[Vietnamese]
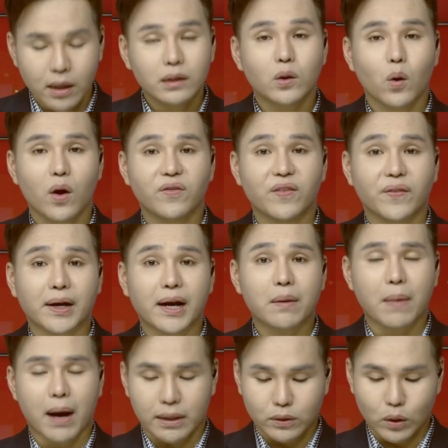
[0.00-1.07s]
Thưa quý vị và
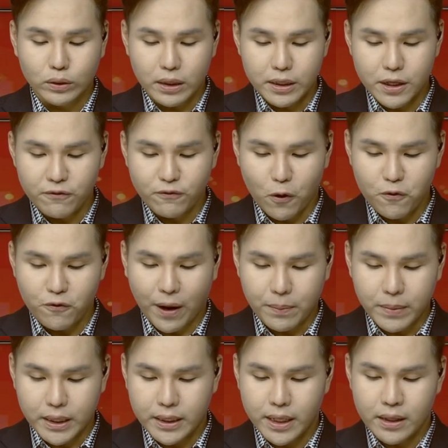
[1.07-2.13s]
các bạn, Thủ tướng Chính phủ
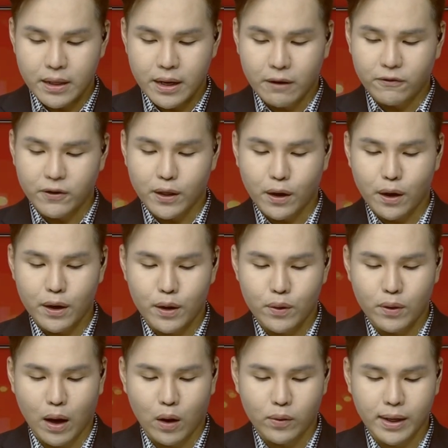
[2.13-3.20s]
Phạm Minh Chính đã vừa có
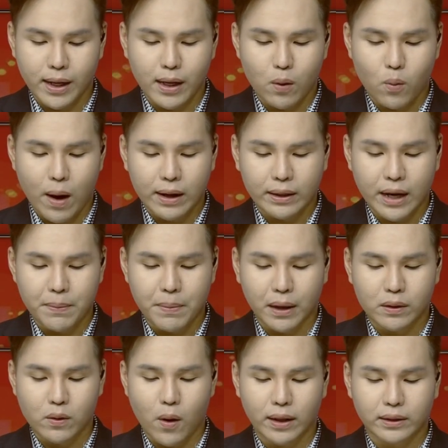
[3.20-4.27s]
yêu cầu các cơ quan để
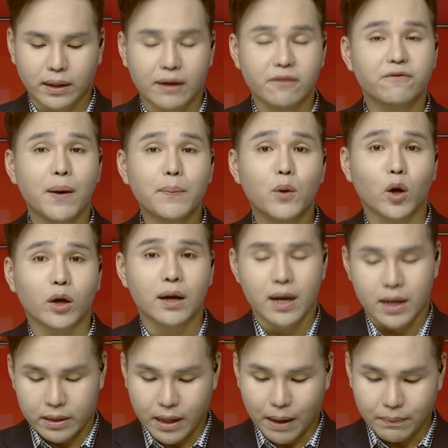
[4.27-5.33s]
mạnh hoàn thiện pháp luật
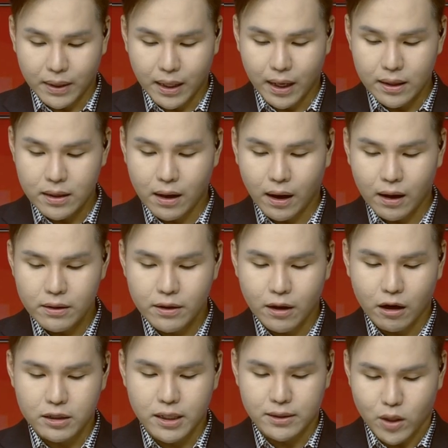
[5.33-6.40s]
nhằm gỡ khó
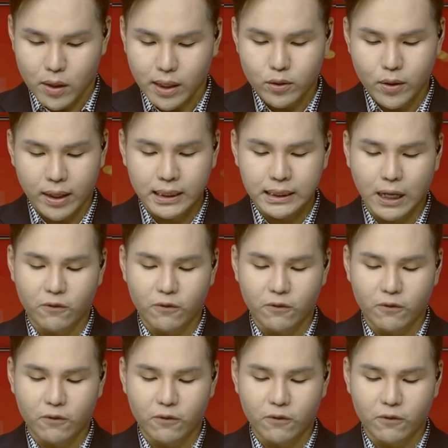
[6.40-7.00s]
cho sản xuất kinh doanh,